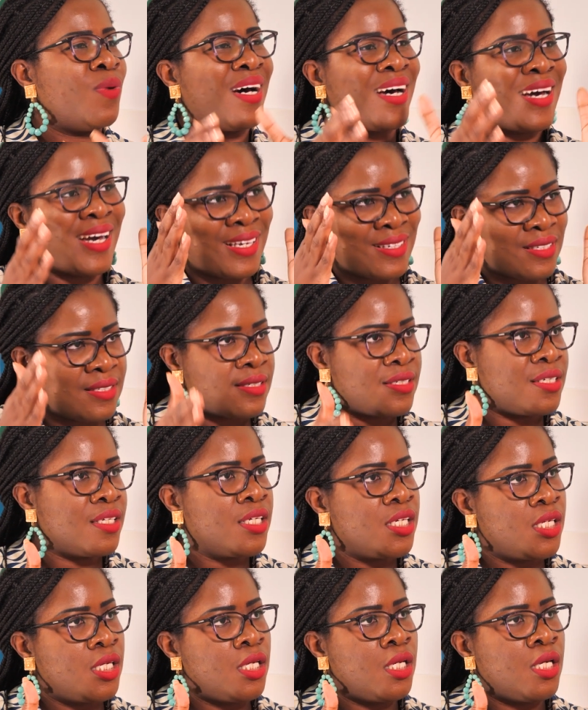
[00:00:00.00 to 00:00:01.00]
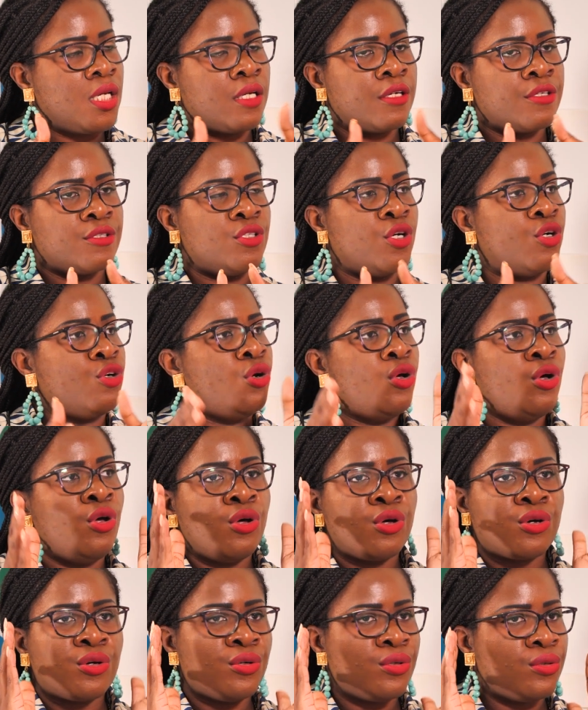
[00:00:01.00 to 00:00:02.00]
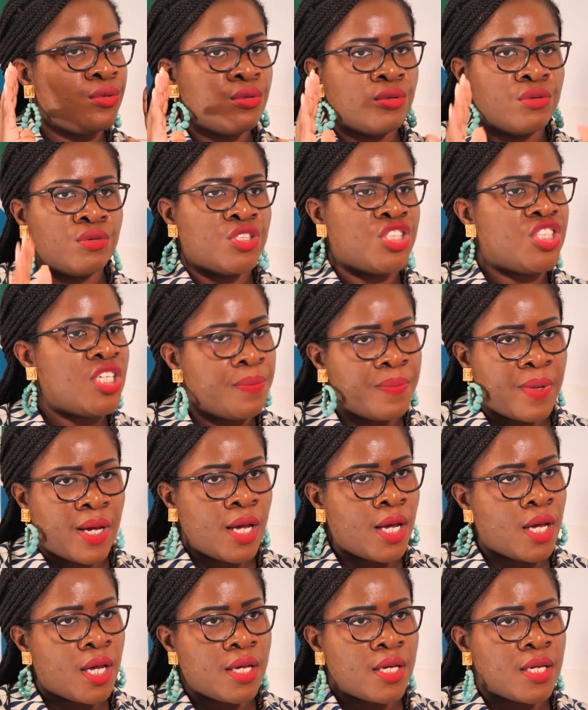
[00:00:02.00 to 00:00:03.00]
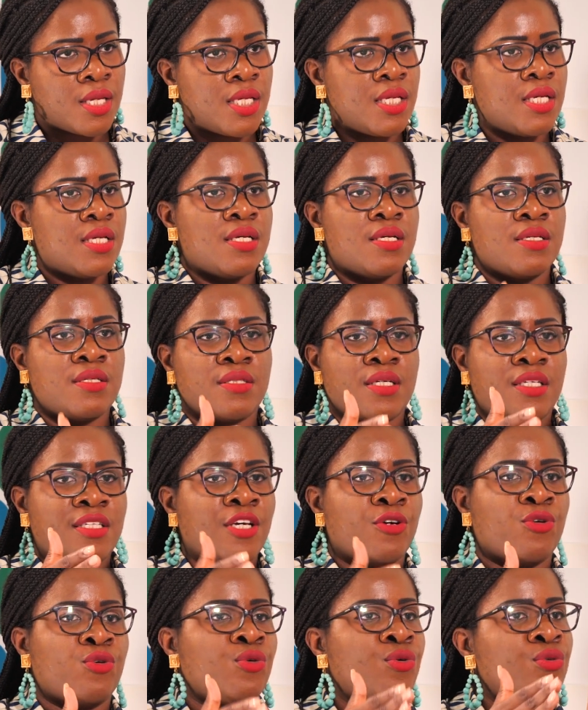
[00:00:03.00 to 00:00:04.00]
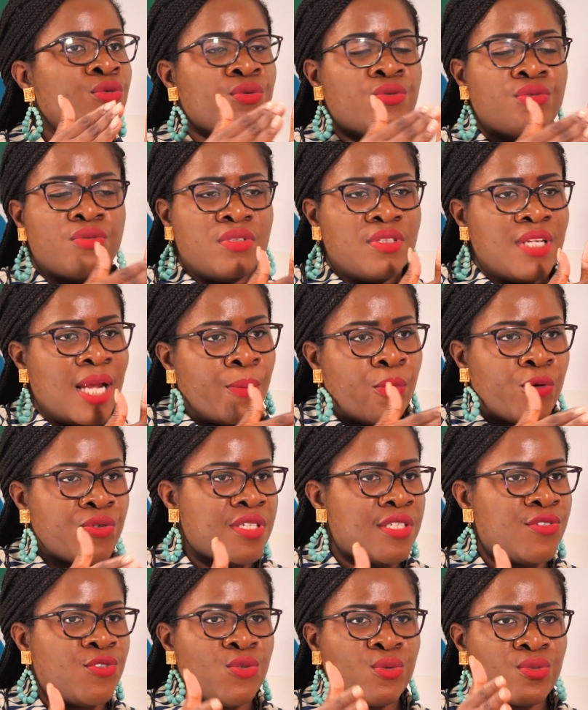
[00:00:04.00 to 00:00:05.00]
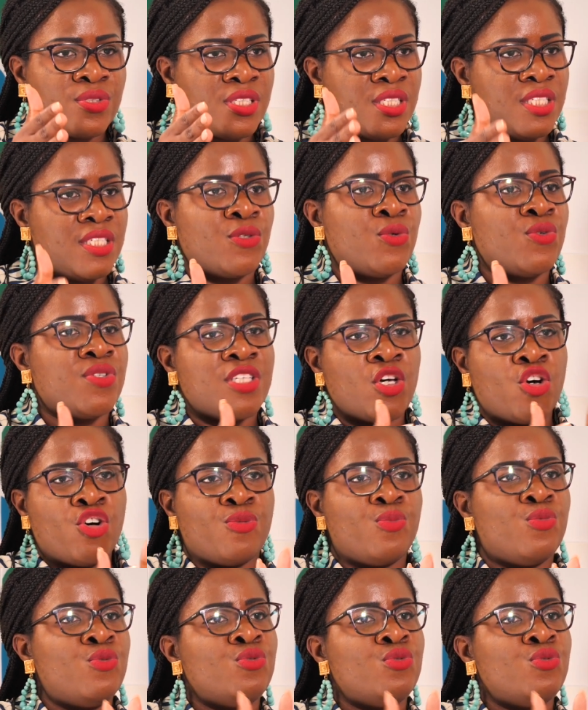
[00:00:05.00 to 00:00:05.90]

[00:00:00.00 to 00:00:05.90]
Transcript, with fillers: par moment restent dans leur schéma. C'est-à-dire que la procédure dit que c'est